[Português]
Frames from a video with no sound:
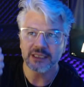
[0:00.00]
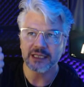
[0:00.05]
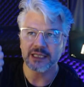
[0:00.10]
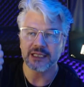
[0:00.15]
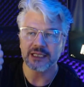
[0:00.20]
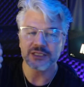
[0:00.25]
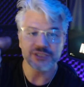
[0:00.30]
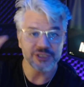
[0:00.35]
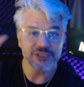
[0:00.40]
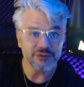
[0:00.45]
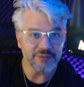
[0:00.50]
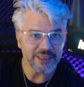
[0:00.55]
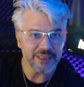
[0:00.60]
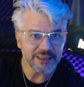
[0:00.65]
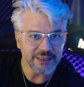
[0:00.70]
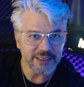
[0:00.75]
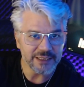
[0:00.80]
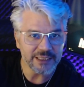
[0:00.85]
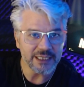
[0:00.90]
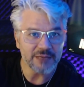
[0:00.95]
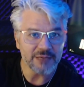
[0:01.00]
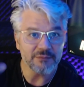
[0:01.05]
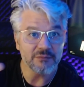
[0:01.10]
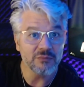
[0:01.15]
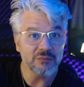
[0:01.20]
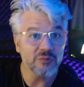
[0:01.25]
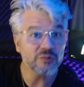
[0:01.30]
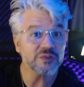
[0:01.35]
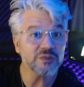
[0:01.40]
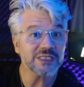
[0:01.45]
é, geometria,
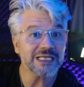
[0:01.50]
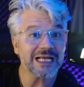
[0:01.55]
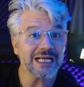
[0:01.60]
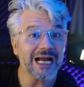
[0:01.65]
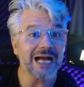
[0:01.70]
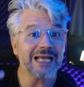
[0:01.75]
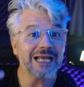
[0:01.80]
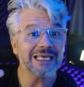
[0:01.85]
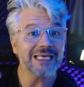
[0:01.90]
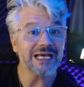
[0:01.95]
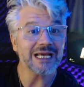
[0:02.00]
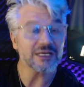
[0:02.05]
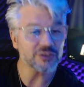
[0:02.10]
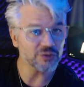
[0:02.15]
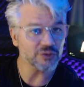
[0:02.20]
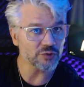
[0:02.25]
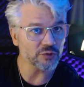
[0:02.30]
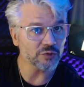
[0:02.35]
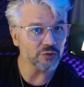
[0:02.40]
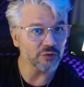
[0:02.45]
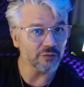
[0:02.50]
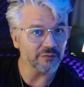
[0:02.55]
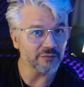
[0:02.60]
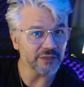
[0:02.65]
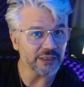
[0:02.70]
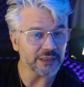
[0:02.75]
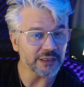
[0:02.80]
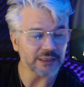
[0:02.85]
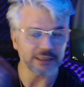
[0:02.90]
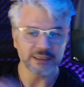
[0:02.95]
música e
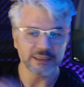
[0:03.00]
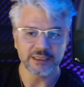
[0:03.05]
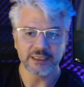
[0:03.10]
astronomia.